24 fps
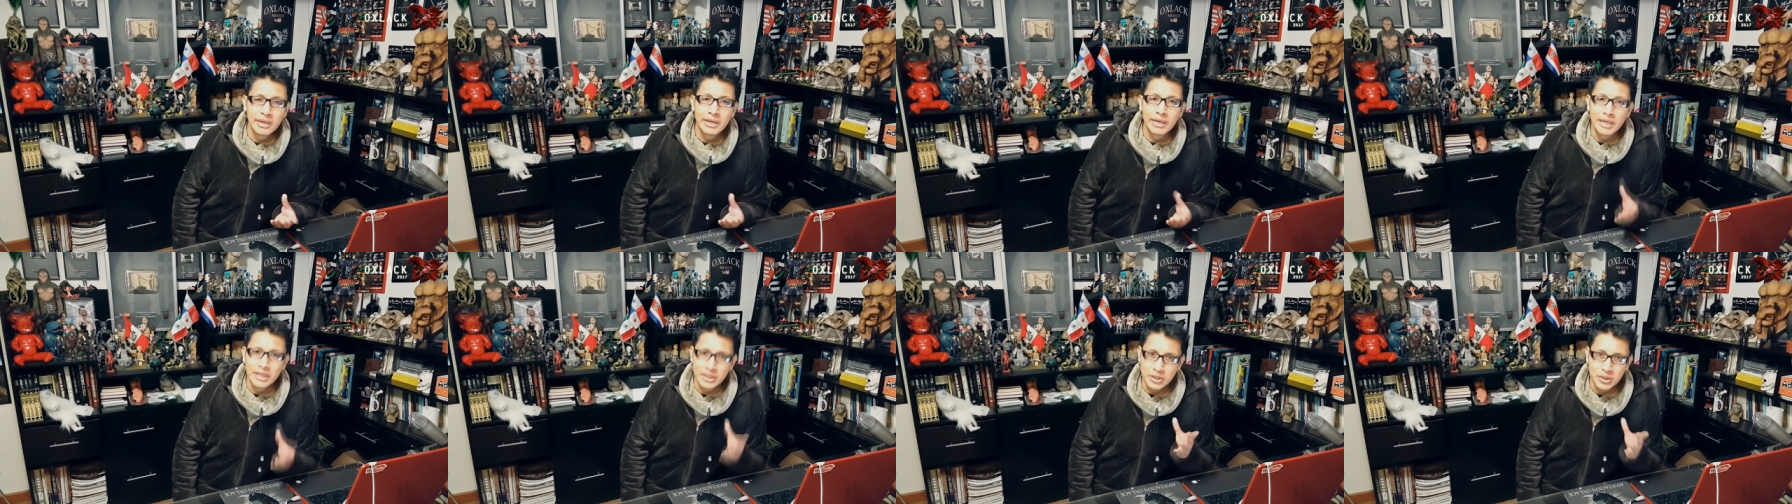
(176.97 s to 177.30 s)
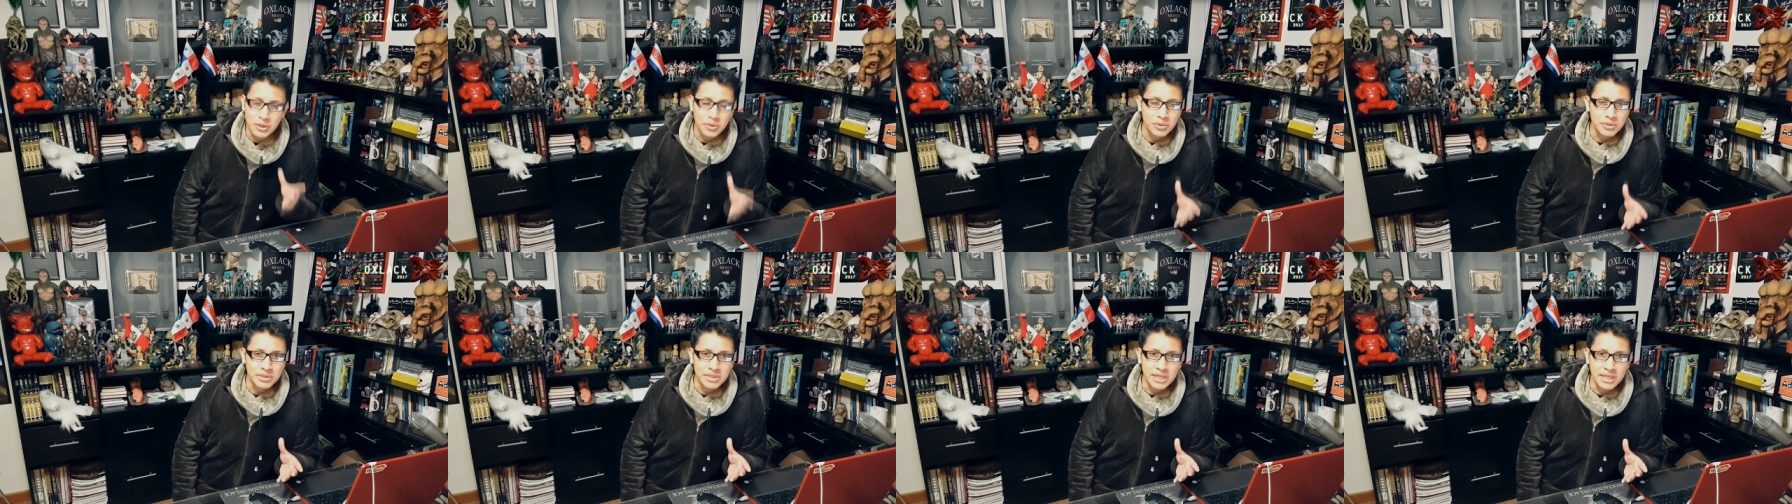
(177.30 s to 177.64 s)

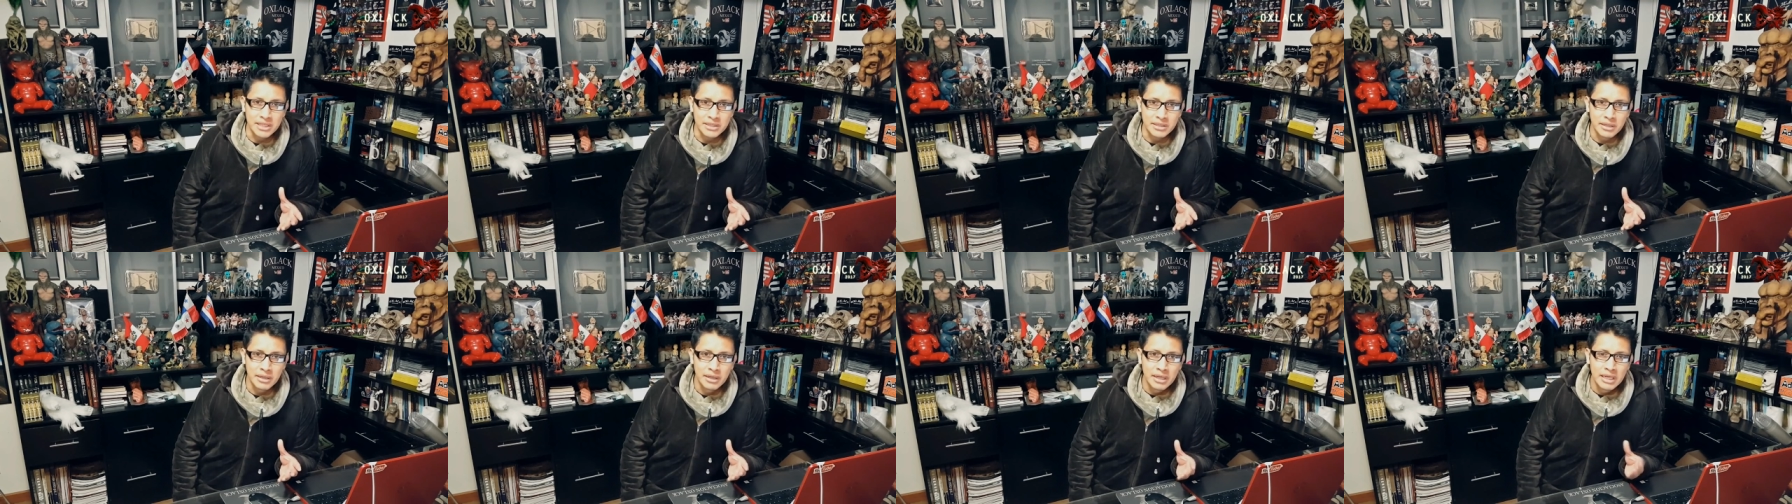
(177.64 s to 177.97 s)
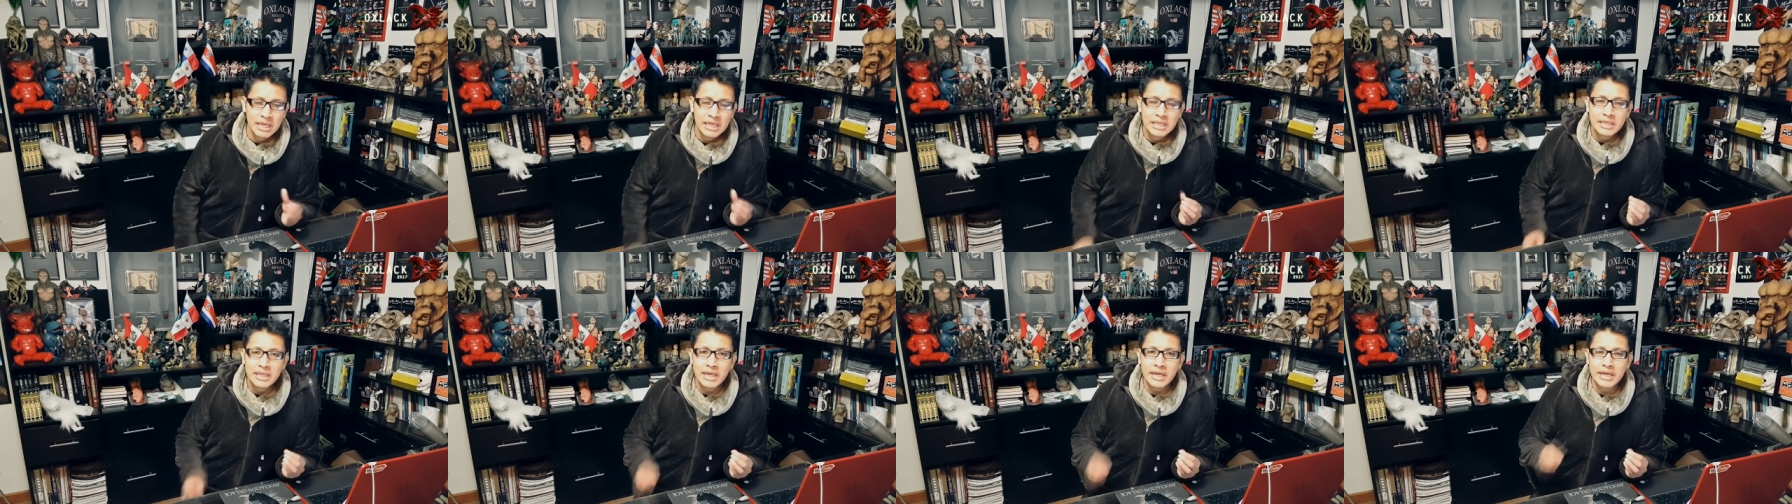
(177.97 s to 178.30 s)
lechuzas,
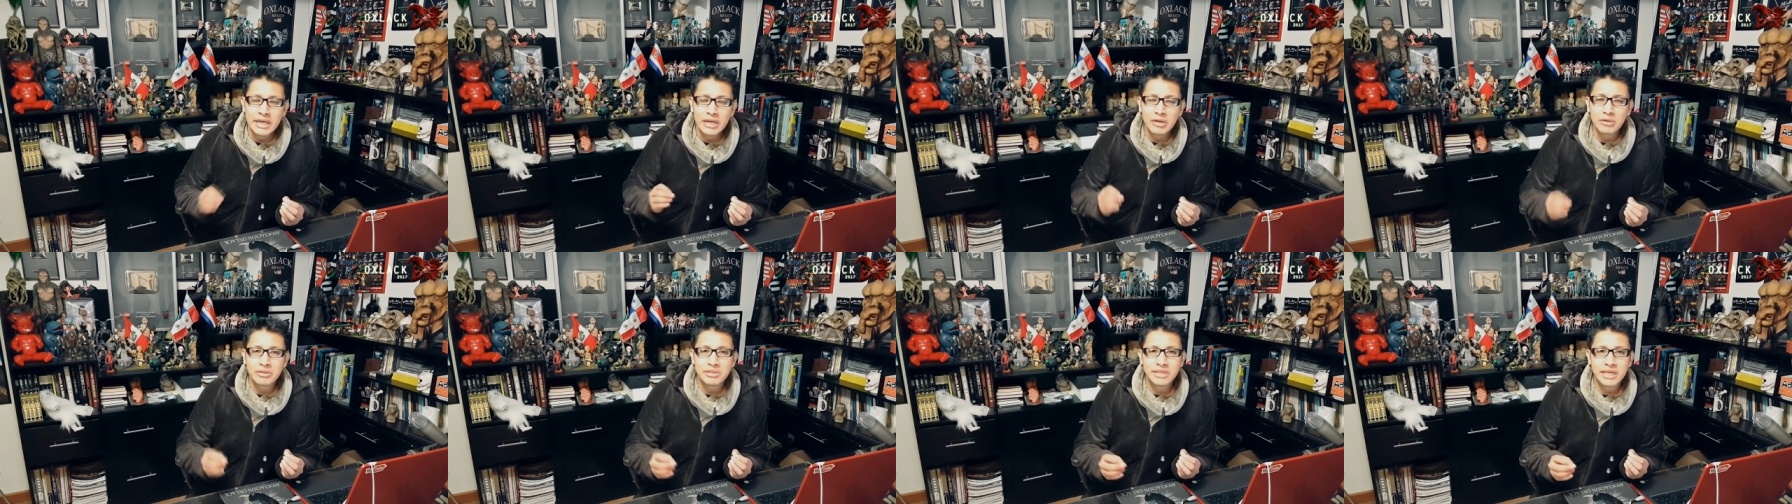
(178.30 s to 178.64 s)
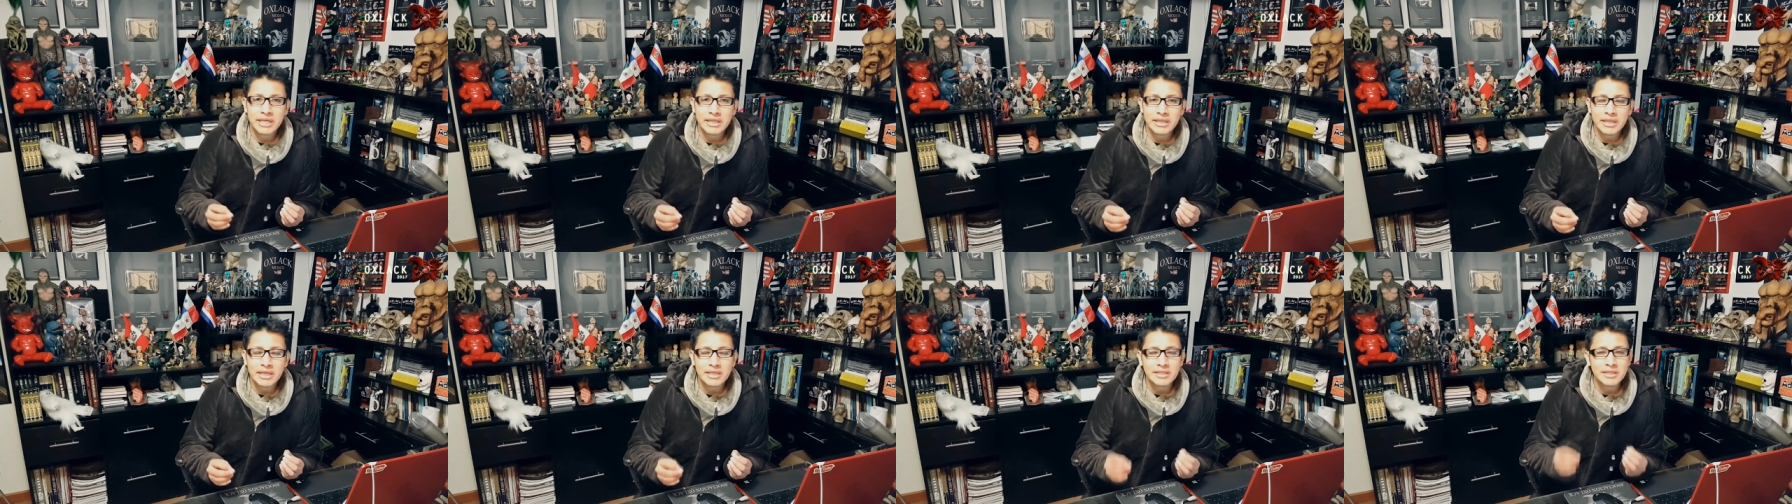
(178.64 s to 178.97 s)
tan
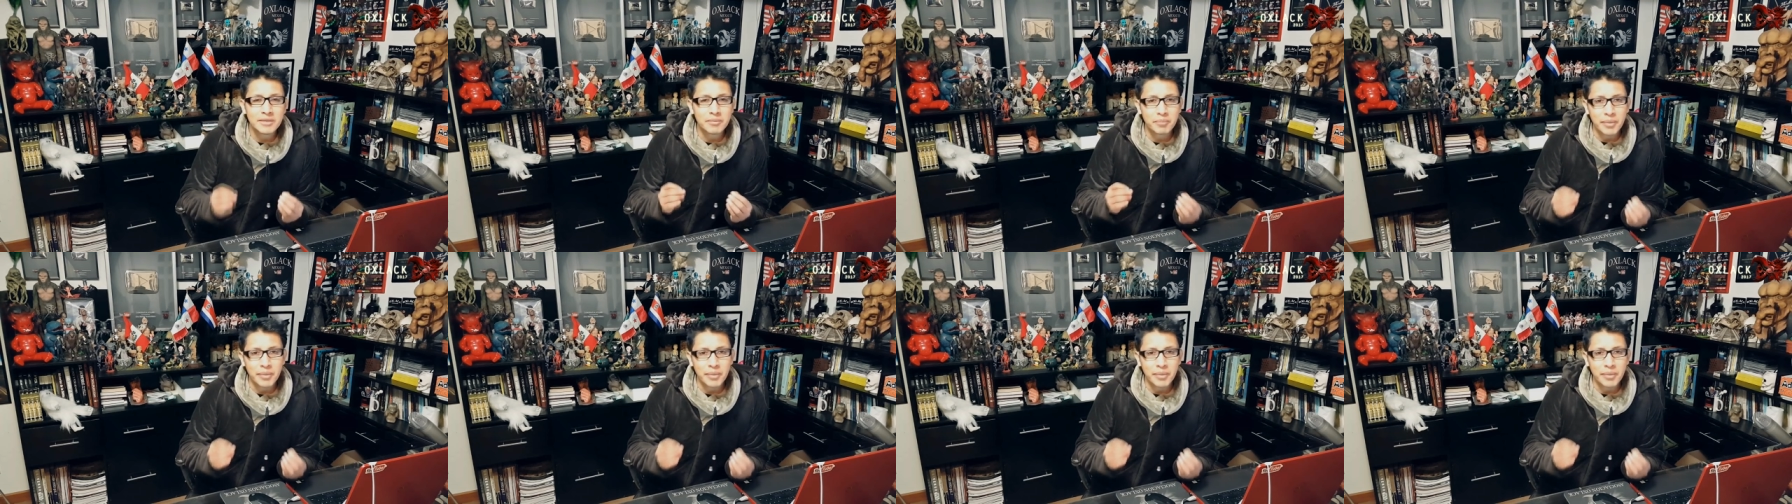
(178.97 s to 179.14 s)
inocentes y